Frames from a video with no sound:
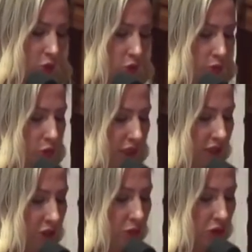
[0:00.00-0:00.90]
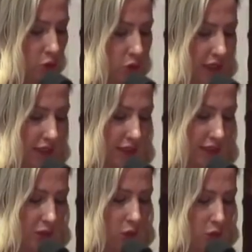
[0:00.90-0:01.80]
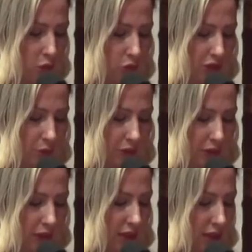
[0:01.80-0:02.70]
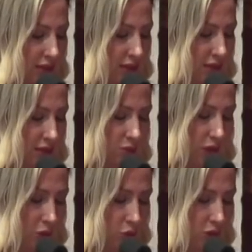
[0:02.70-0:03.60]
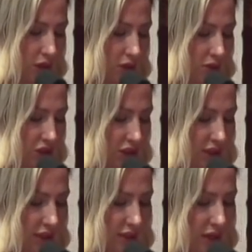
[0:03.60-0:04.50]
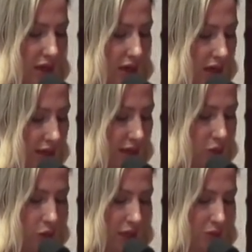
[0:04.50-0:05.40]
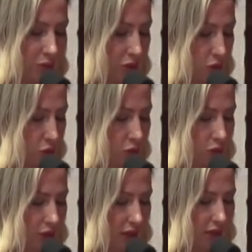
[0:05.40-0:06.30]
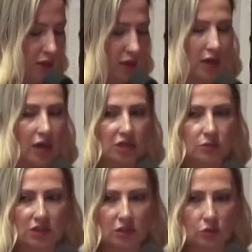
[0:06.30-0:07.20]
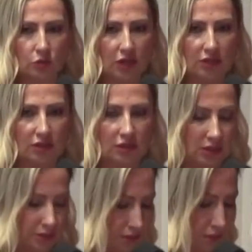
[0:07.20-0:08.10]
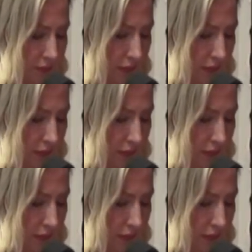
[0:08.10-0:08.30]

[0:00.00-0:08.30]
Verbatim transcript: Tüm bu gelişmiş ülkelerinde olduğu gibi kadınların maruz kaldığı şiddet halen önemli bir sorun olarak karşımızda durmaktadır.